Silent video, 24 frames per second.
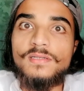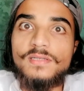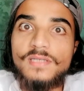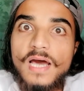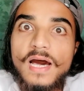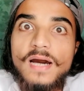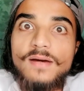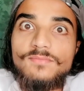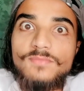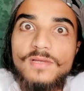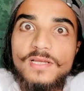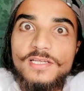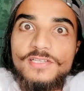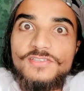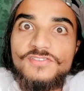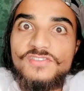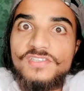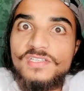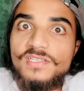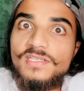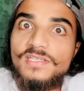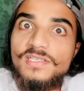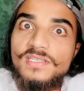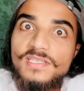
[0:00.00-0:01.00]
नाम है
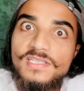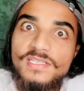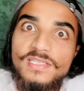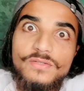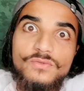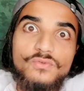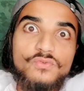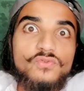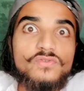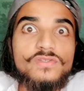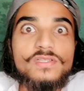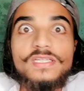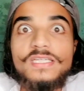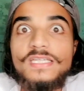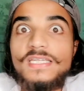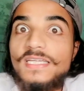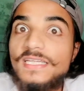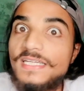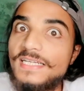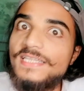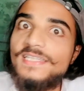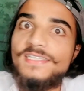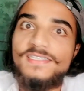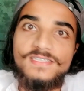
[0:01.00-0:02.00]
जी न्यूज
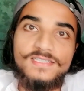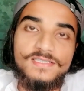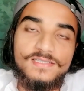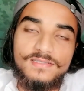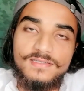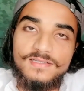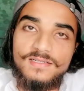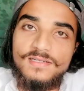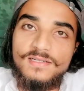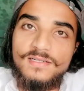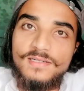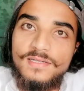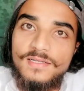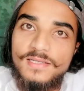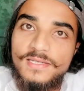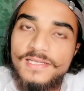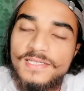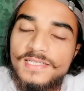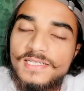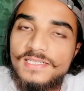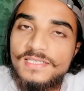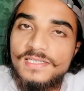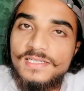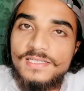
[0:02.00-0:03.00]
इंग्लिश
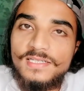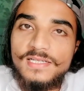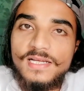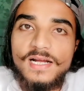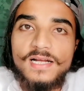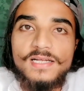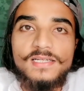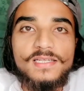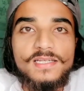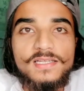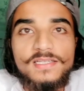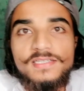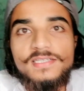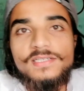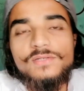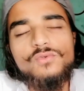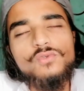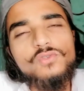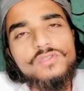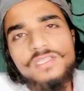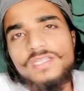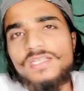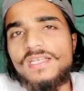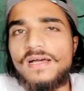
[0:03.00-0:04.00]
लेकिन इनका अंग्रेजी
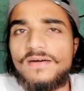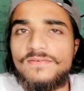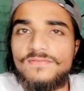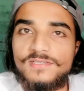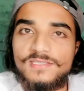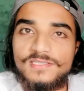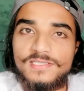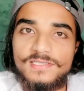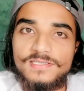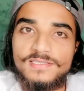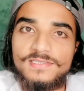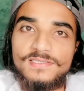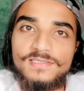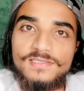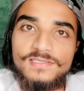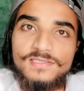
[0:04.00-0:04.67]
उतनी नावत है